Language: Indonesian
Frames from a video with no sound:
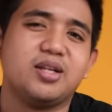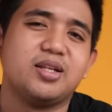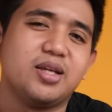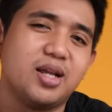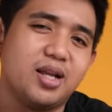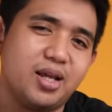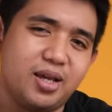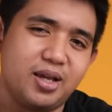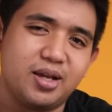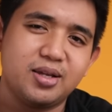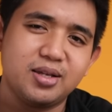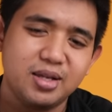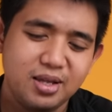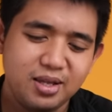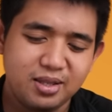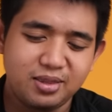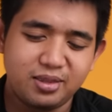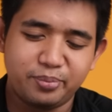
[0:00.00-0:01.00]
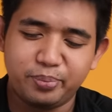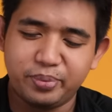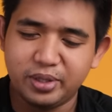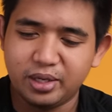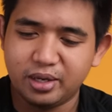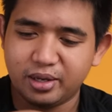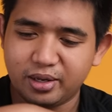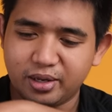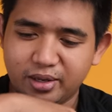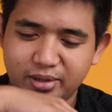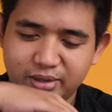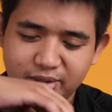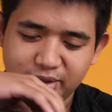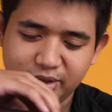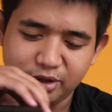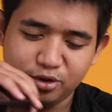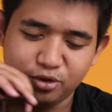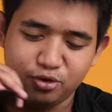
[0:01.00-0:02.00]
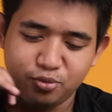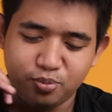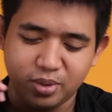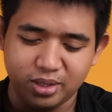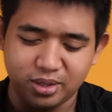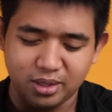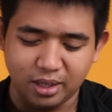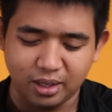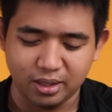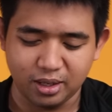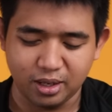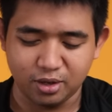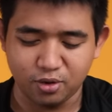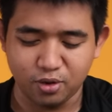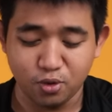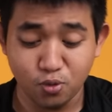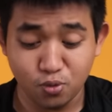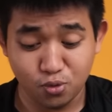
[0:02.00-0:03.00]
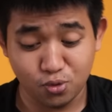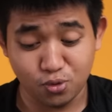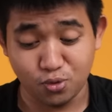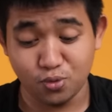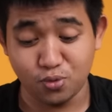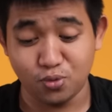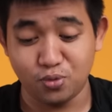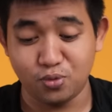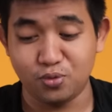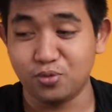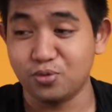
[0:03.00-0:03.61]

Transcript: dia lah ya. Tapi ya, itu cuma tag tagline doang. Uh,